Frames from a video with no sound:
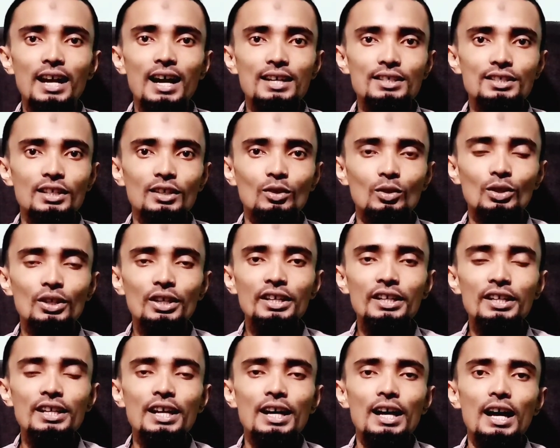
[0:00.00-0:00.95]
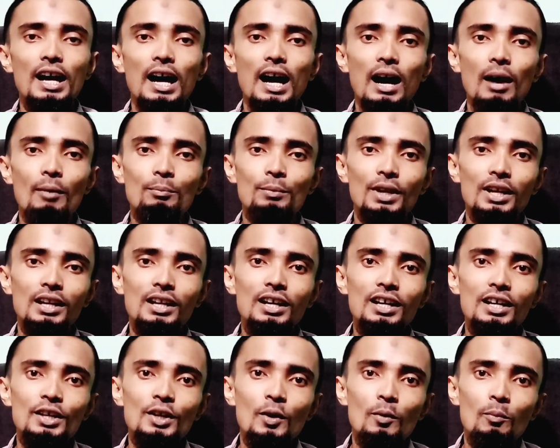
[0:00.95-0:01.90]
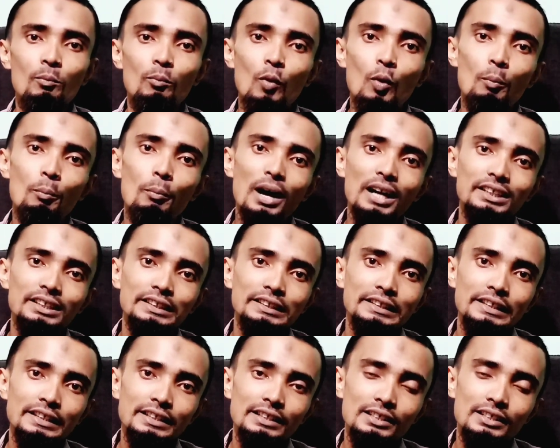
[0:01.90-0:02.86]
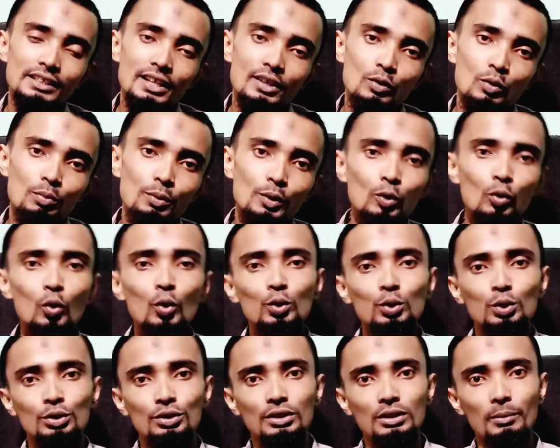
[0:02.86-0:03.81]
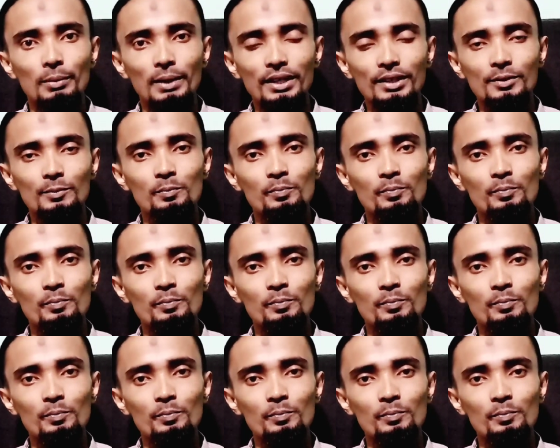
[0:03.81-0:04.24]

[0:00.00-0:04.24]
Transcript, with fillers: আশা করেন আপনারা মোমবাটিটার উপর গুরুত্ব দিতে পারেন